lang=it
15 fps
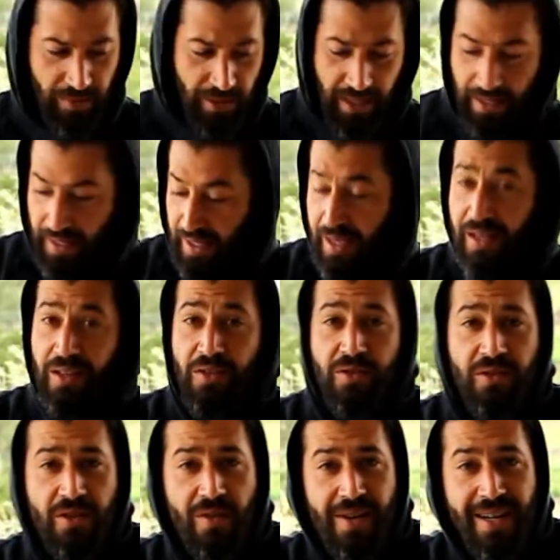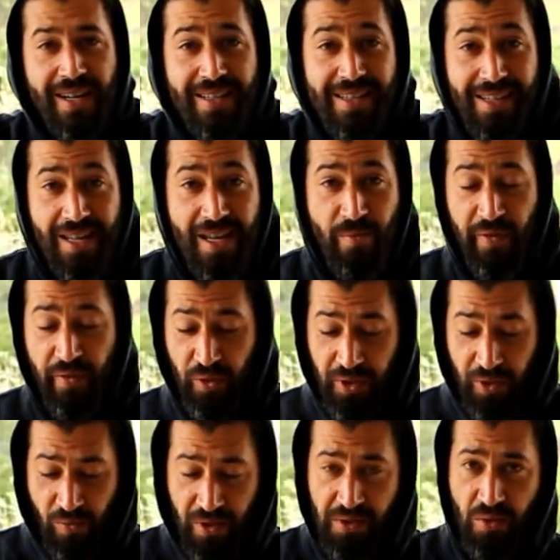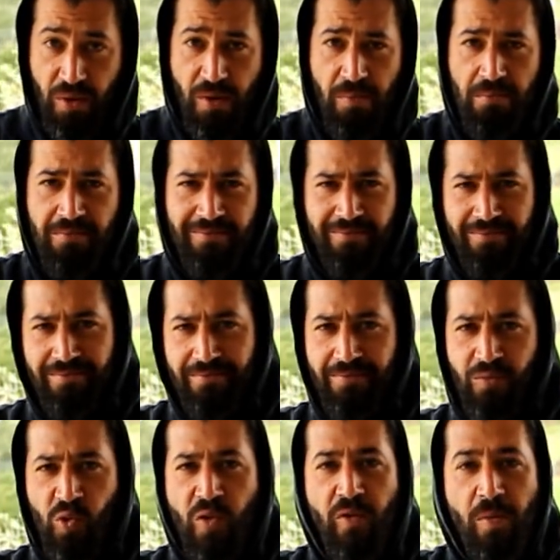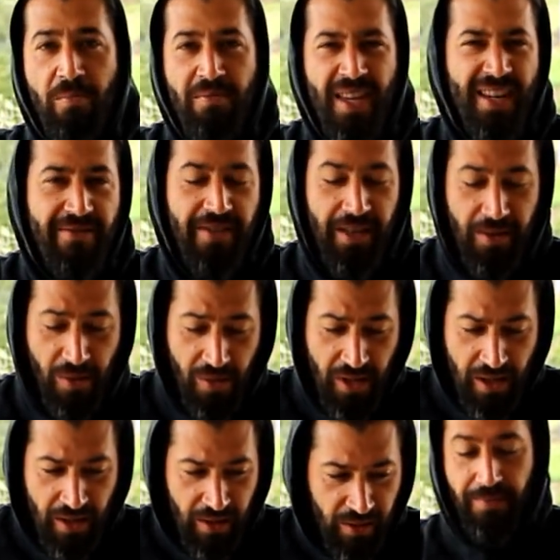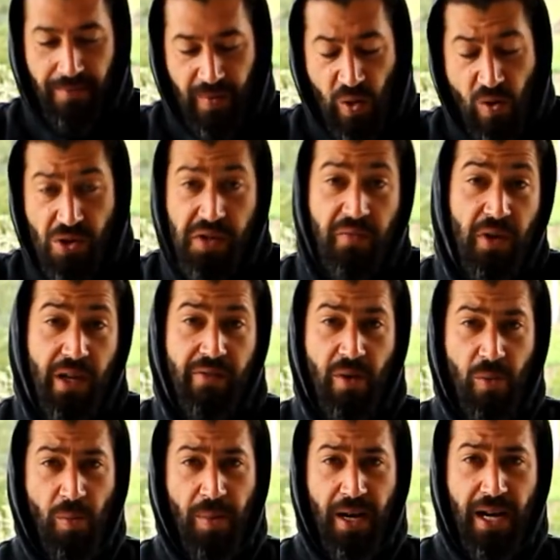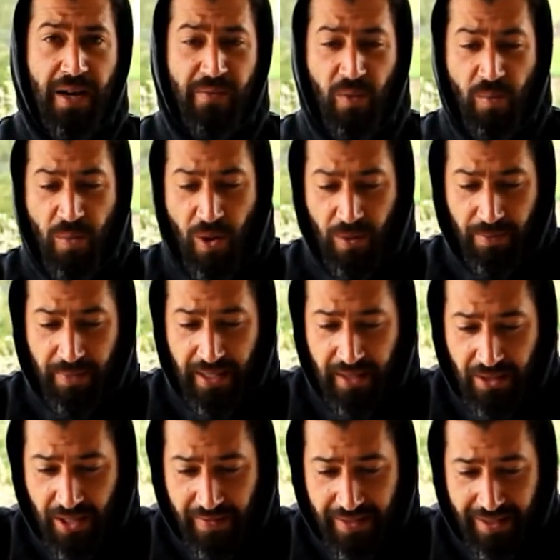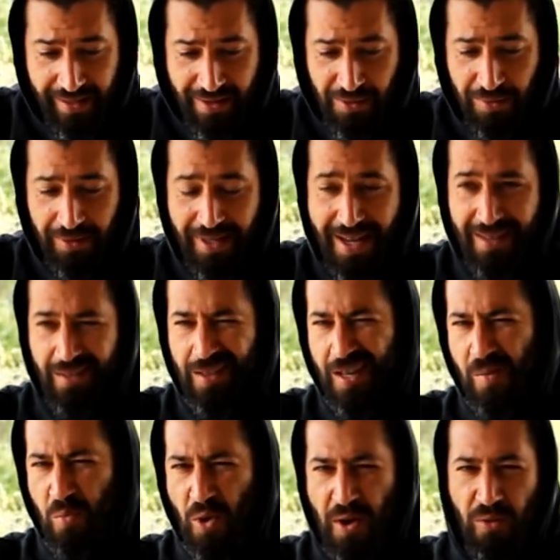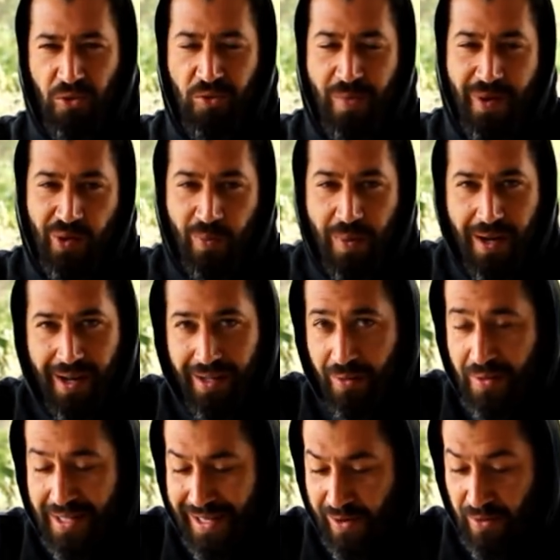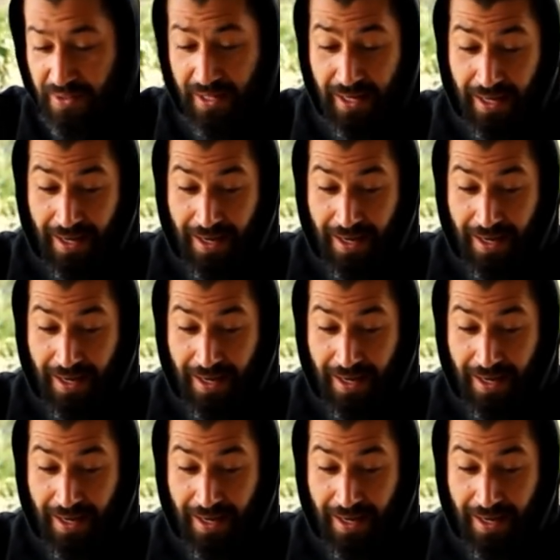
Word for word: Okay. Ciao ragazzi e benvenuti in questo nuovo mini video. Oggi volevamo parlarvi un po', perché ce l'avete chiesto in tanti e poi non ci piace parlare di queste cose,